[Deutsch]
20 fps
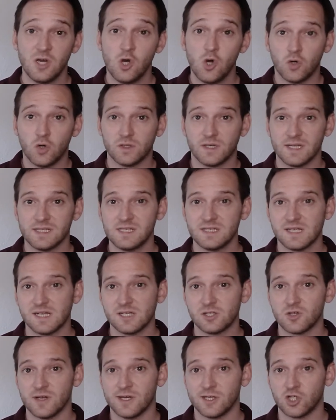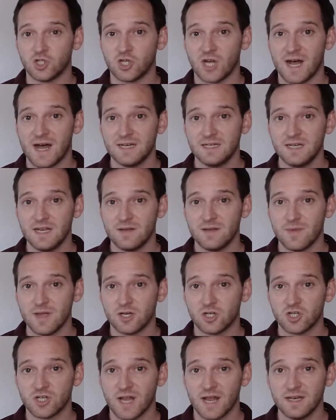Und das ist also ein Schaden, der mir
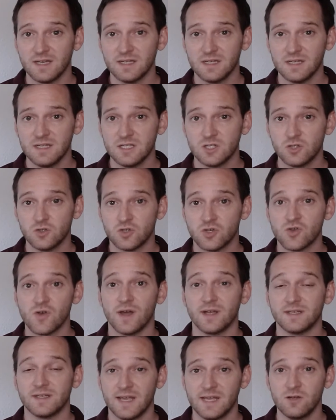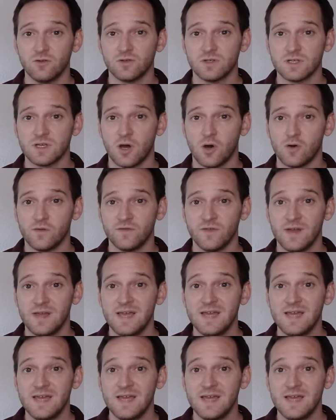entstanden ist durch so einen Deckungskauf,